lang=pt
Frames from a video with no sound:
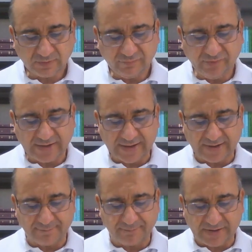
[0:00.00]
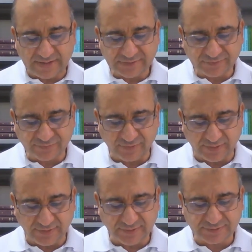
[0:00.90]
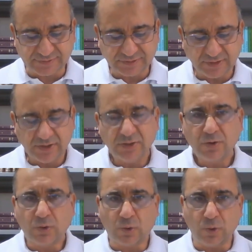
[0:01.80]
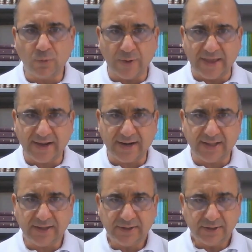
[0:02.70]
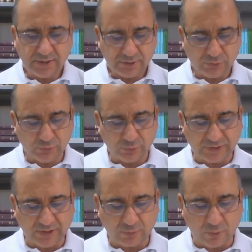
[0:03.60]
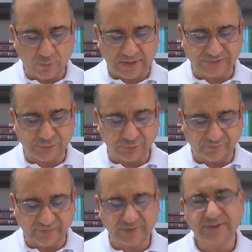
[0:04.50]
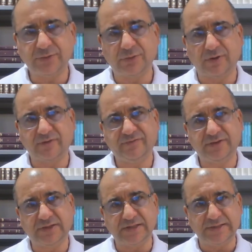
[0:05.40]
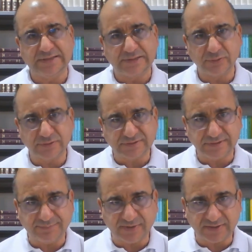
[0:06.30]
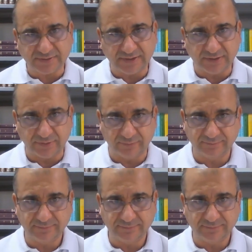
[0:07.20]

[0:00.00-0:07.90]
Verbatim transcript: ficará mais feliz com ela do que com as 99 que não se perderam.